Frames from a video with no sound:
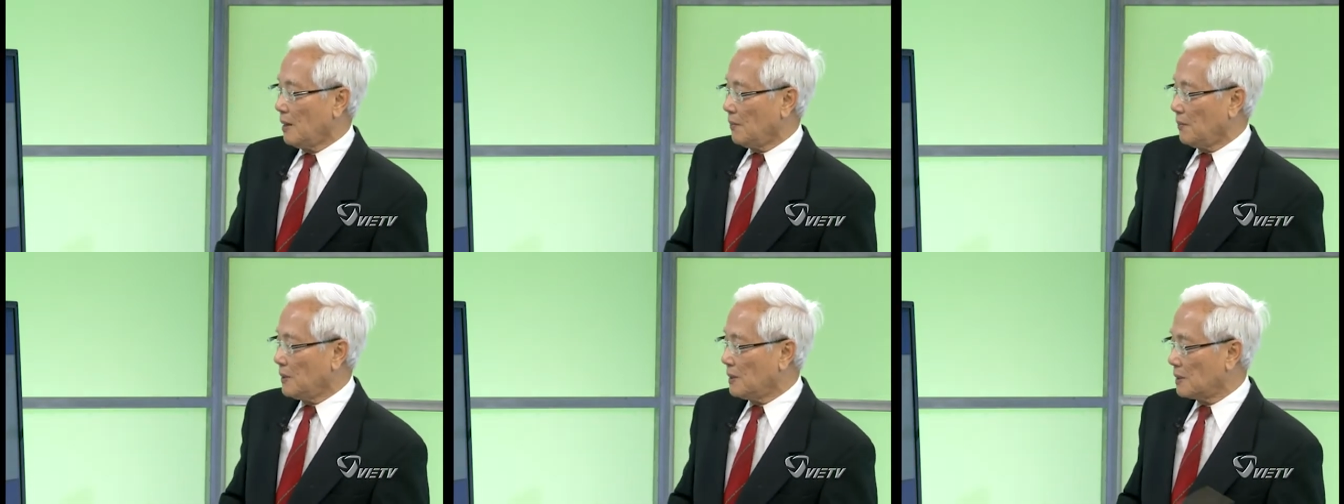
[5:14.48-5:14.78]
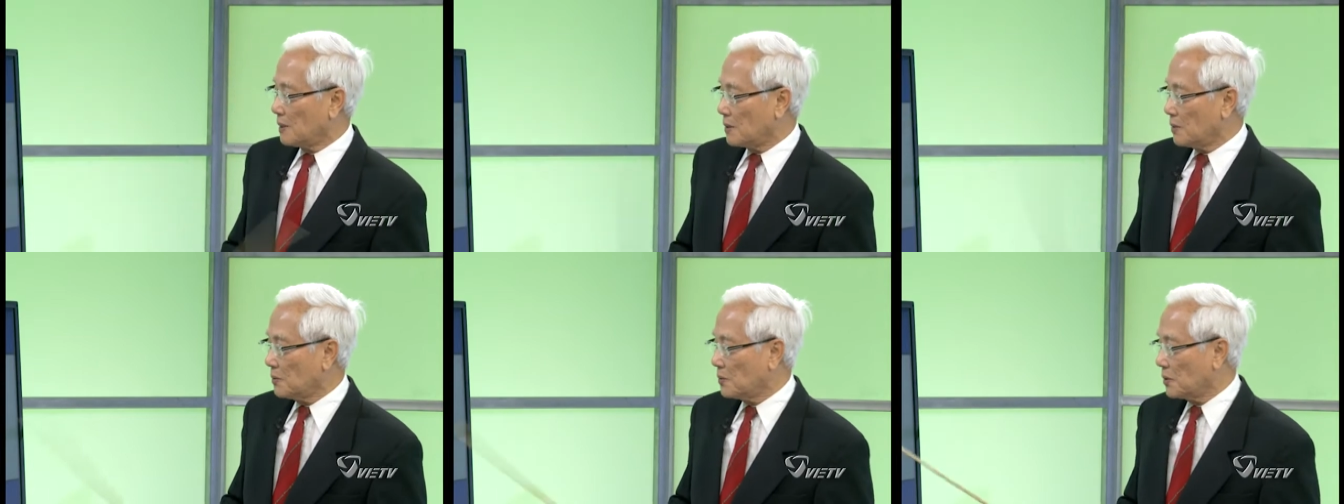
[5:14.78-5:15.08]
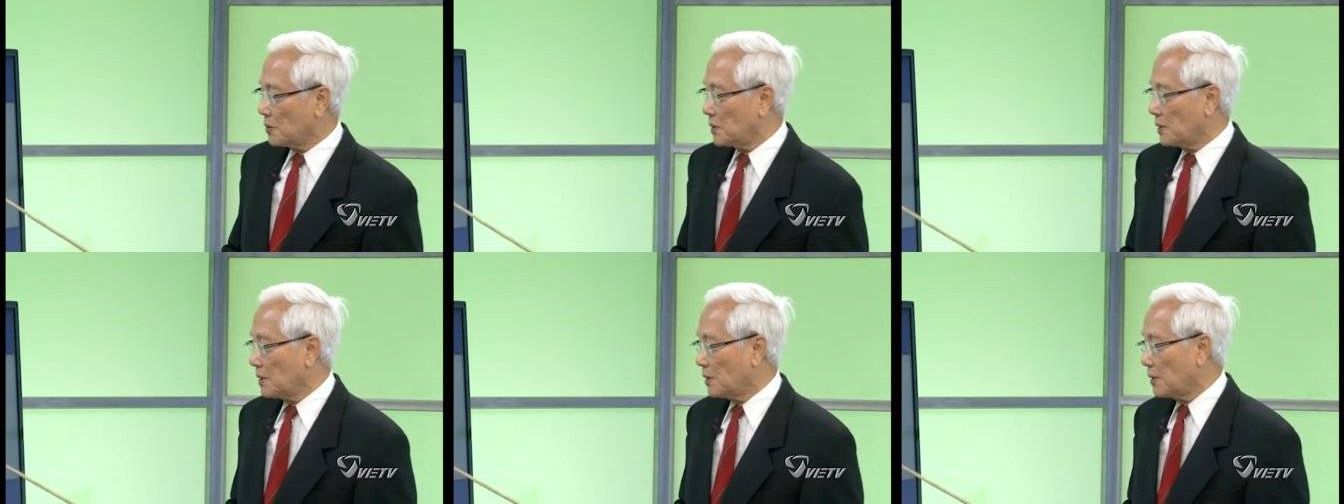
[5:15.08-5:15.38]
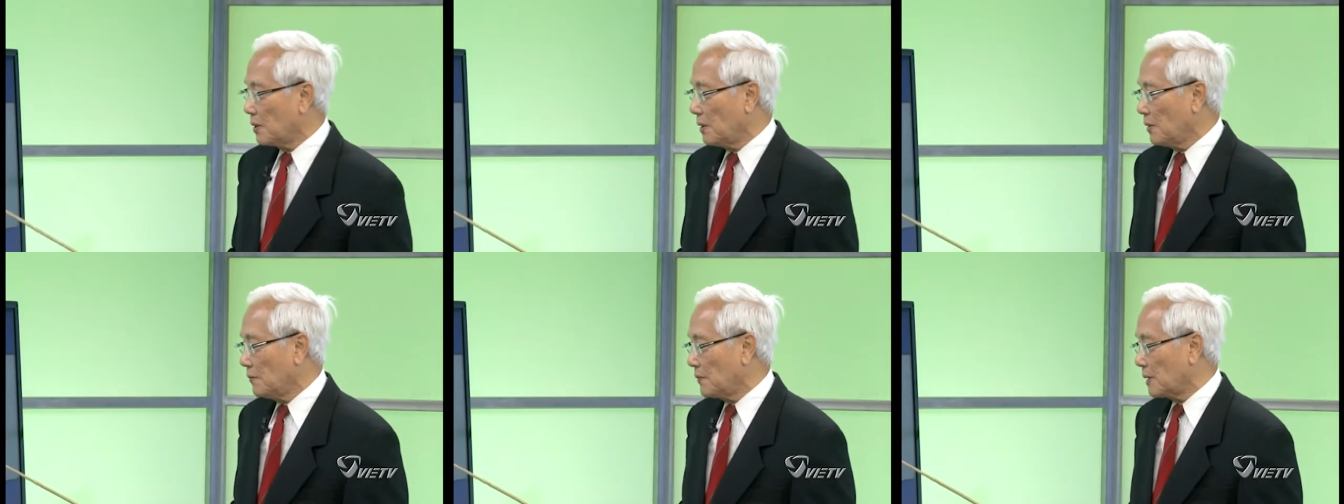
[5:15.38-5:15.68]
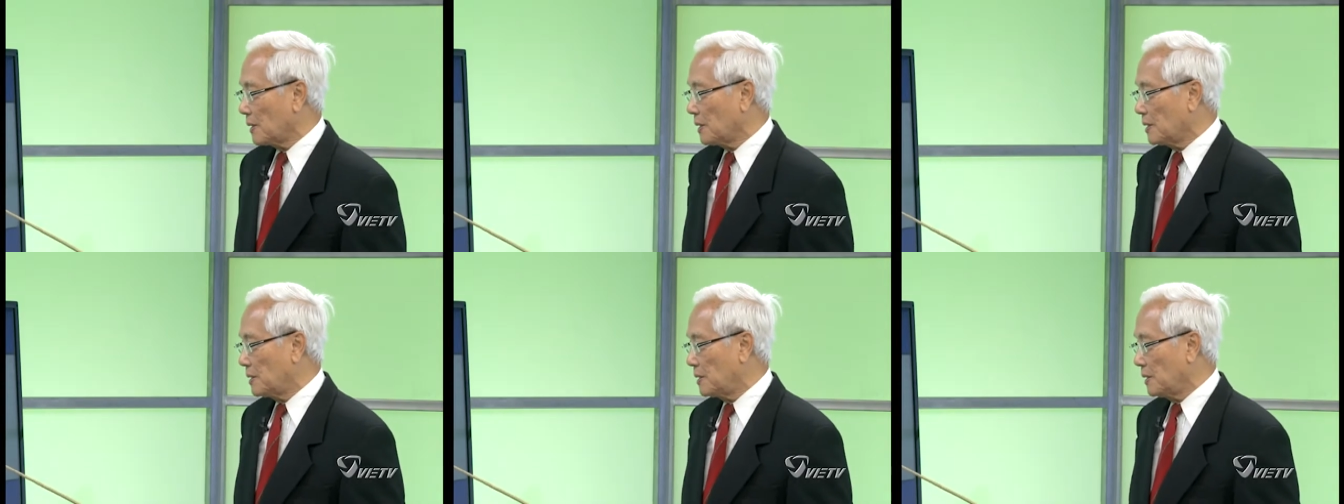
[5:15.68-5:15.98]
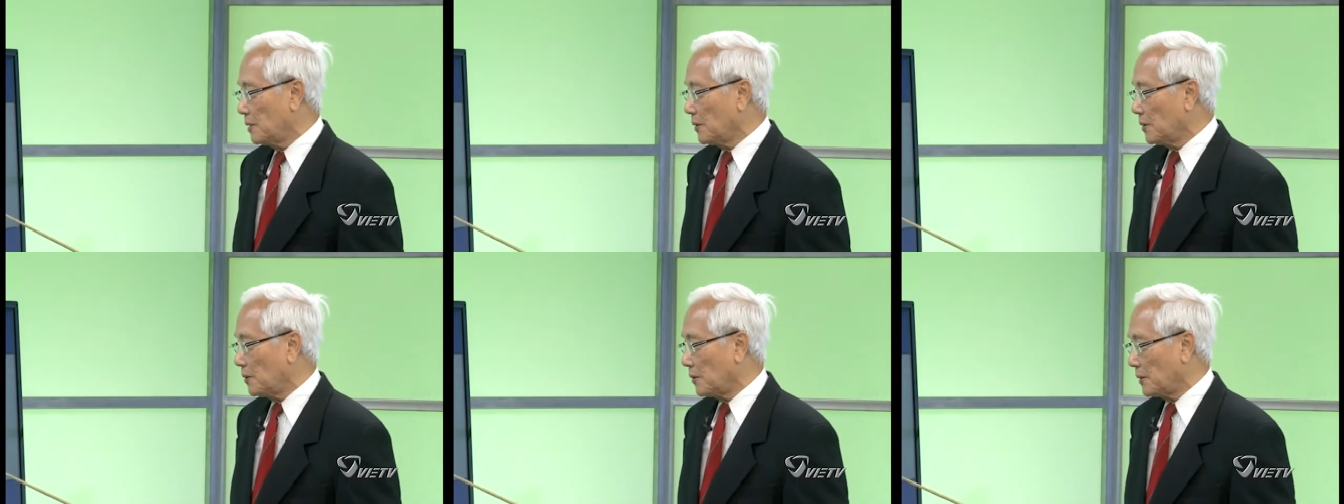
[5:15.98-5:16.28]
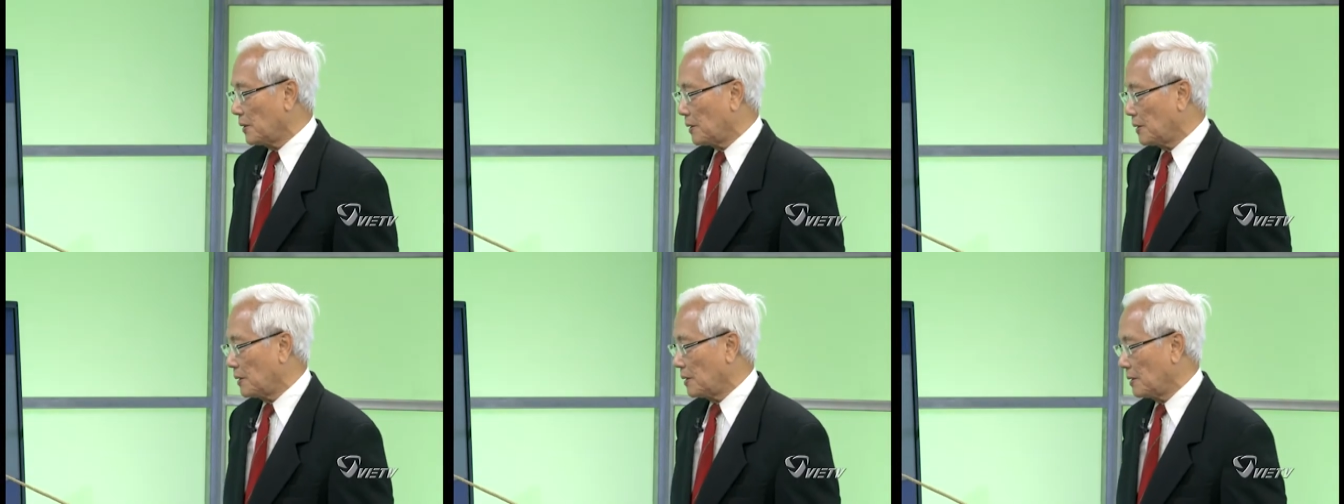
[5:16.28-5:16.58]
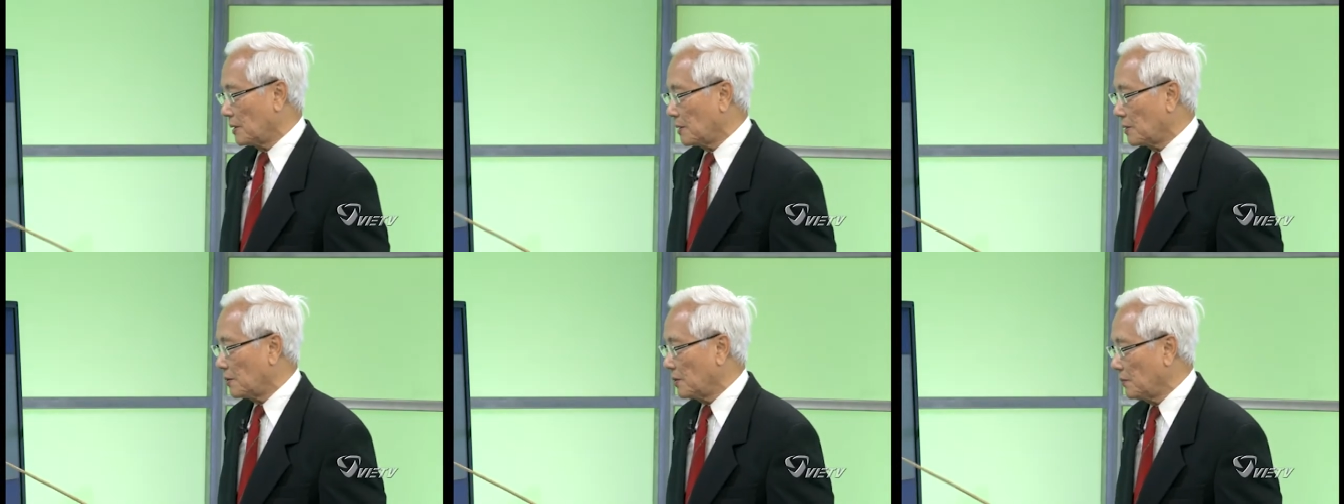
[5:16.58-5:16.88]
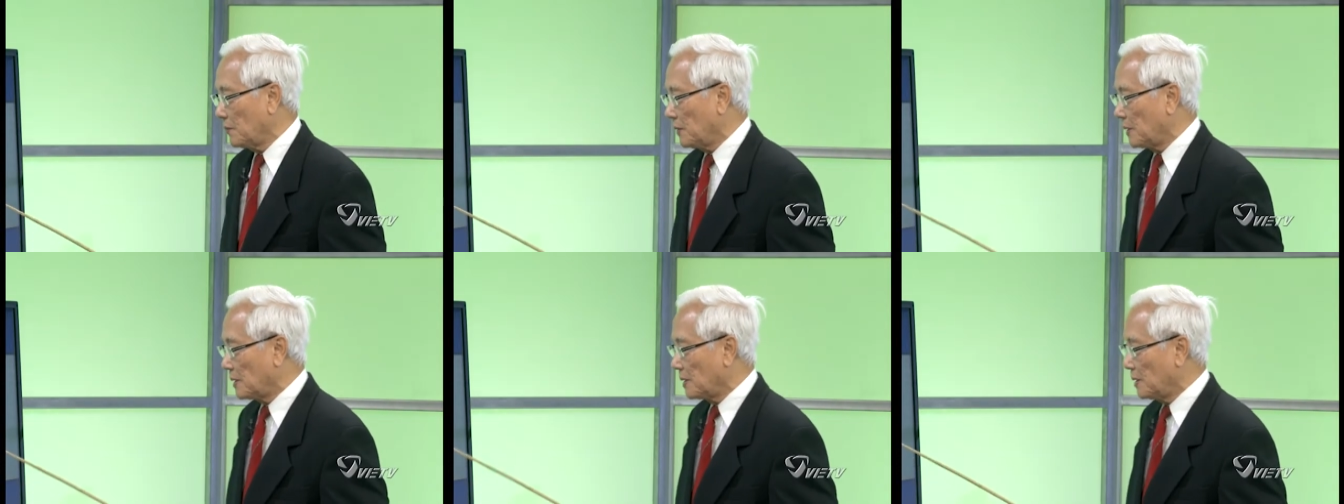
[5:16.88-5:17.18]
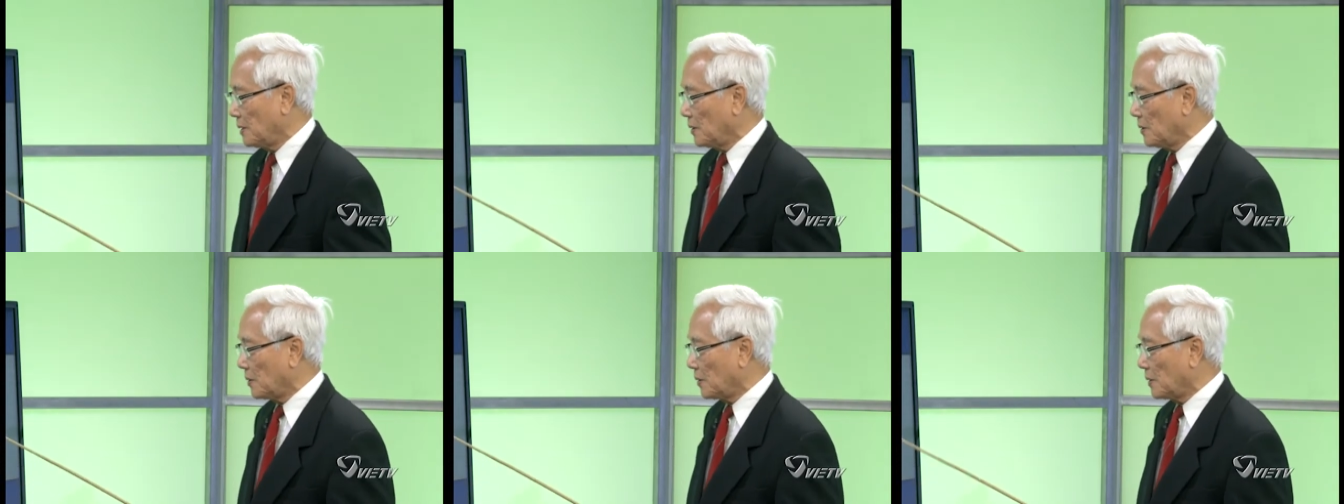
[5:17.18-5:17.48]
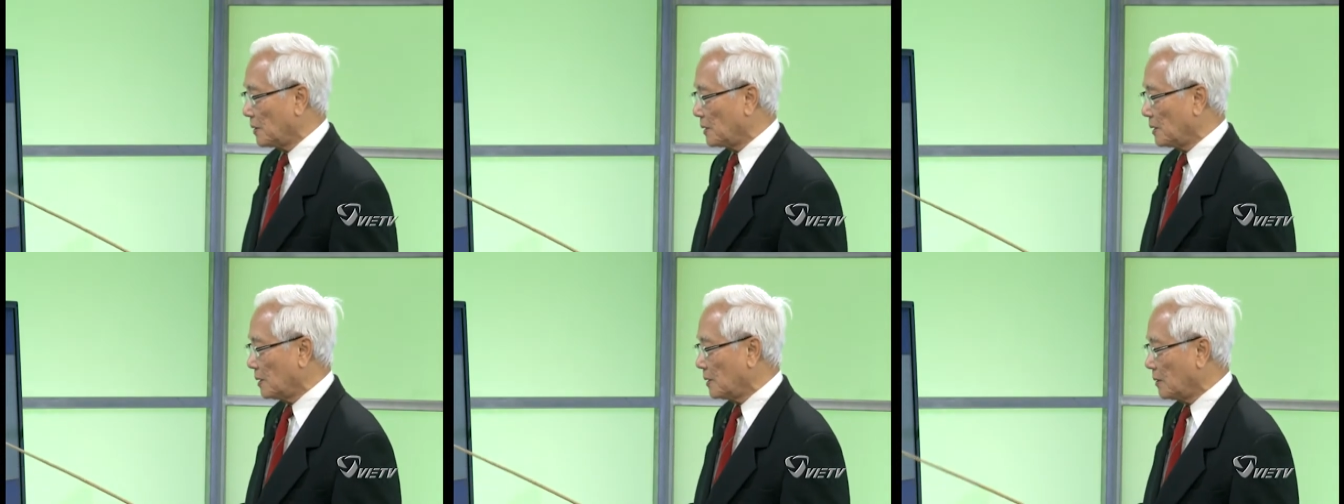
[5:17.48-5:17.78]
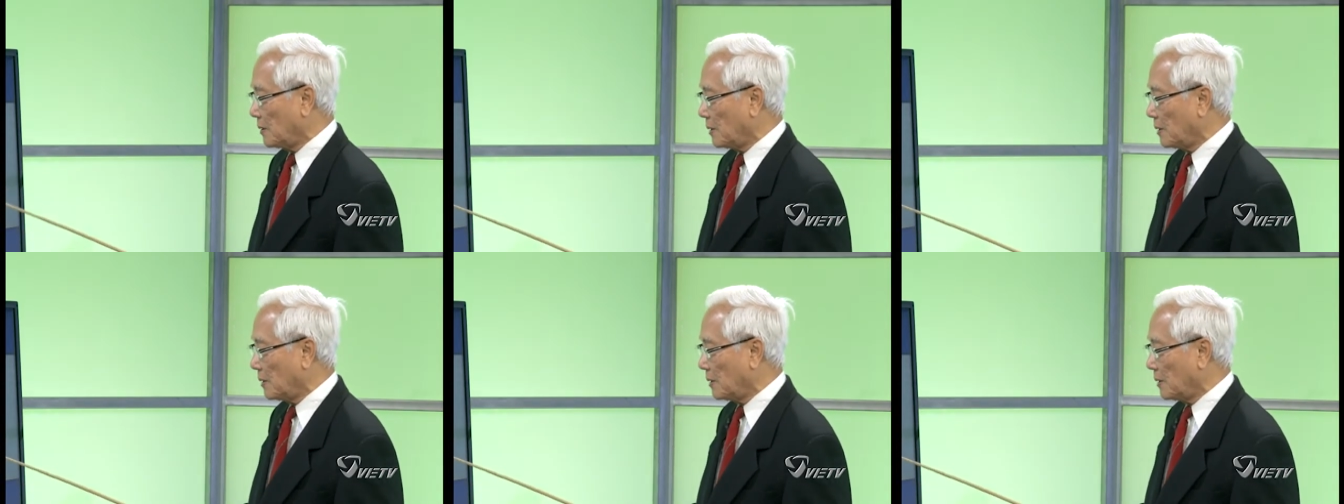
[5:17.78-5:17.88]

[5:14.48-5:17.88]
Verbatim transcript: Bây giờ chúng tôi xin nói về cái trĩ nội thưa quý vị trĩ nội tức